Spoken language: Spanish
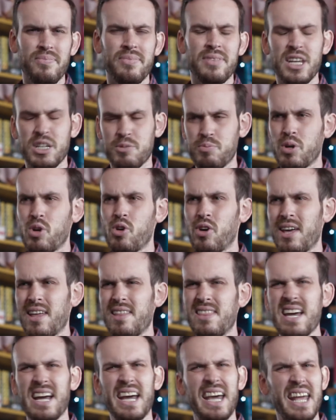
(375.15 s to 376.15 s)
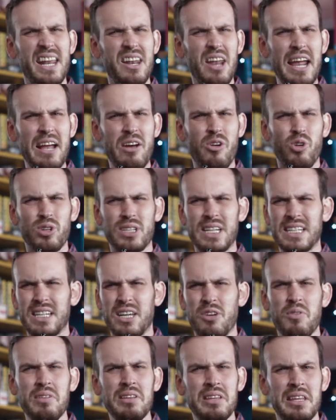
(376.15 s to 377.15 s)
Después, lo que decía que hay cosas
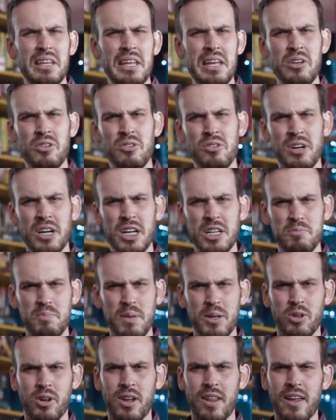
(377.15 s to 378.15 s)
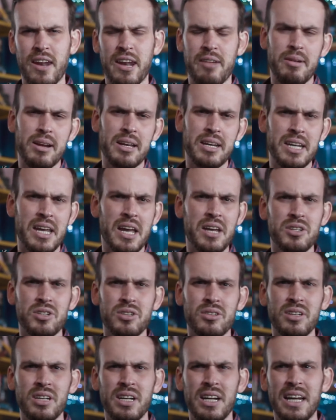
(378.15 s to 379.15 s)
que no entiendo respecto a la de Annabelle
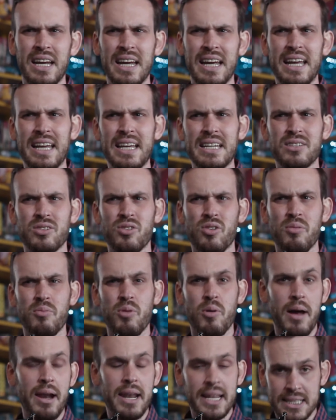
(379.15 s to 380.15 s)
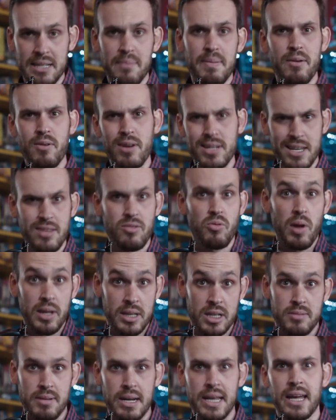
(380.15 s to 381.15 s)
Creation es como, vale, esta película se hizo
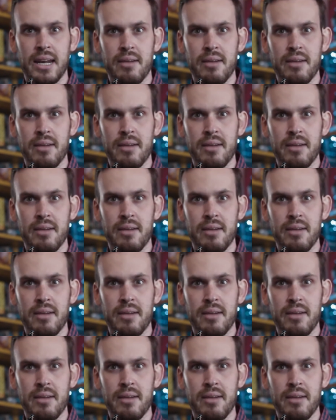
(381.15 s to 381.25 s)
antes, ¿vale?